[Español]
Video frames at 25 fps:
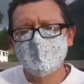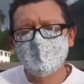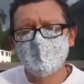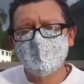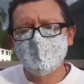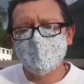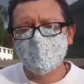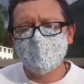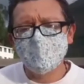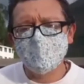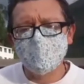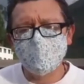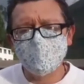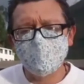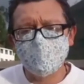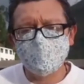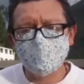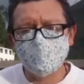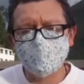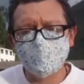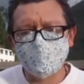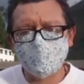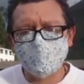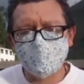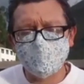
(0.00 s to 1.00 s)
y pues
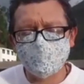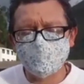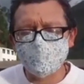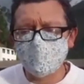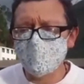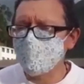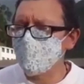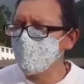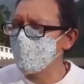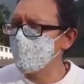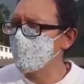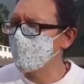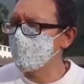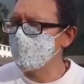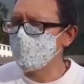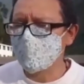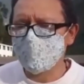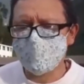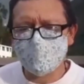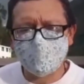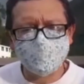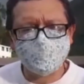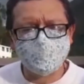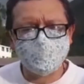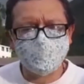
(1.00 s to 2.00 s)
lanzo la pregunta que qué
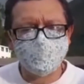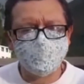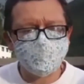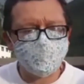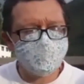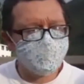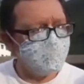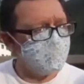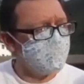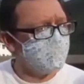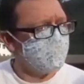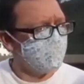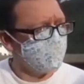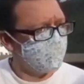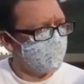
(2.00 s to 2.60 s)
está sucediendo.